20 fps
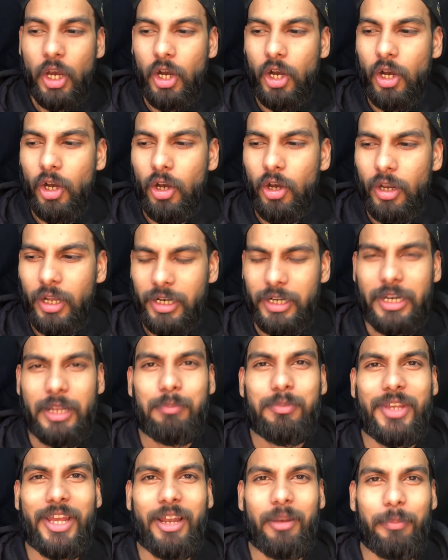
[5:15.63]
और अगर
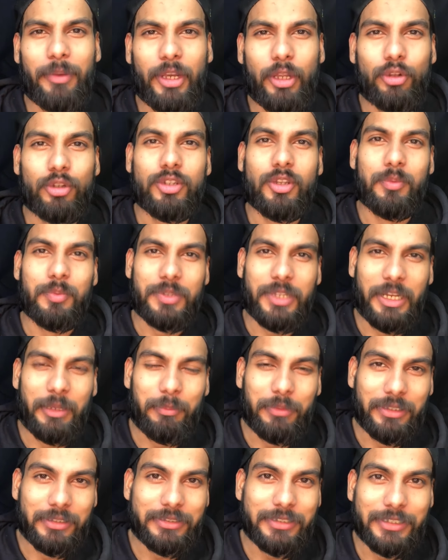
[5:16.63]
आप चैनल पर नहीं हो तो
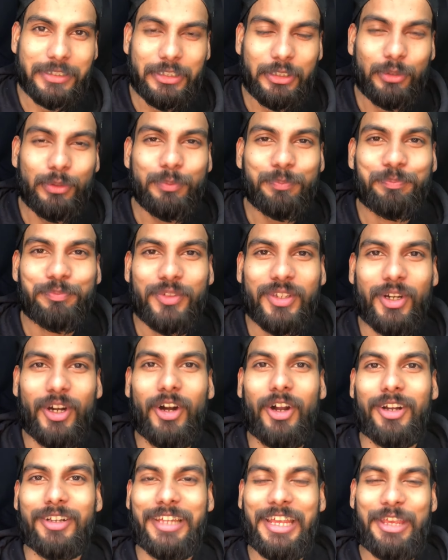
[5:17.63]
सब्सक्राइब कर सकते हो
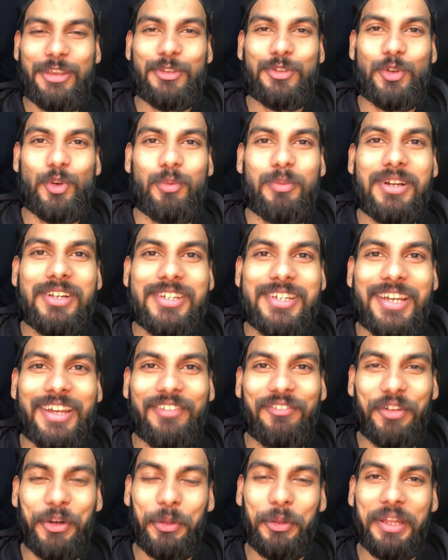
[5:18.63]
और थैंक यू सो मच
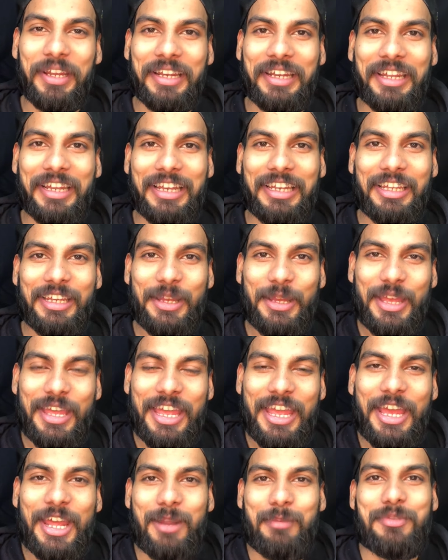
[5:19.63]
वीडियो देखने के लिए
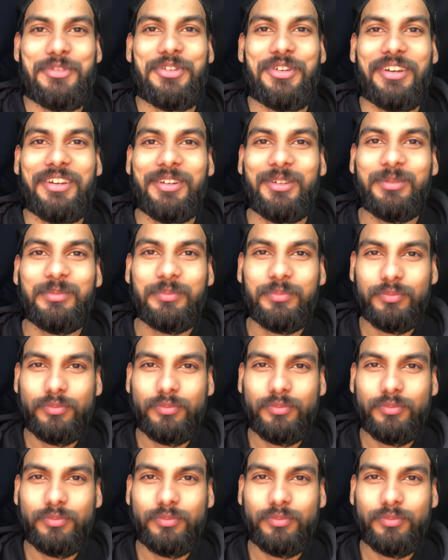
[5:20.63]
नमस्कार